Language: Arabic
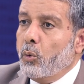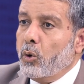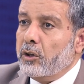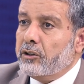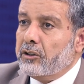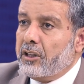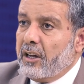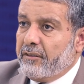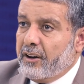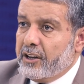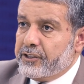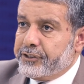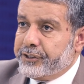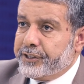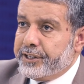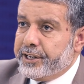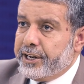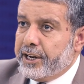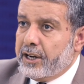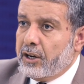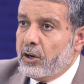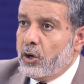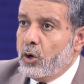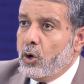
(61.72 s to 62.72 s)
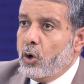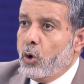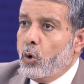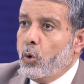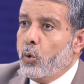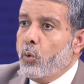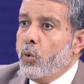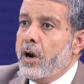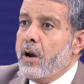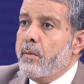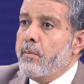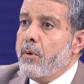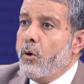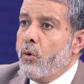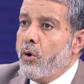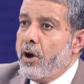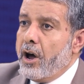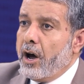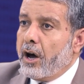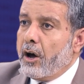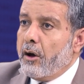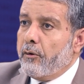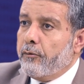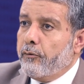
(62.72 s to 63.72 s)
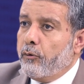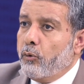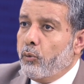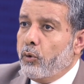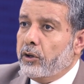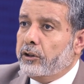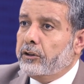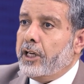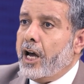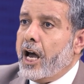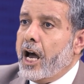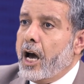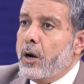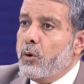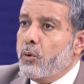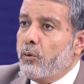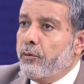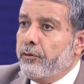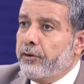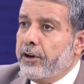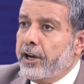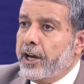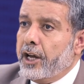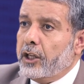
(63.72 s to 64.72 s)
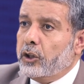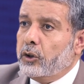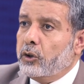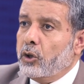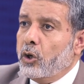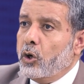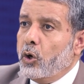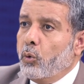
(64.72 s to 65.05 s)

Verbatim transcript: والتفاصيل والمواقف والتحالفات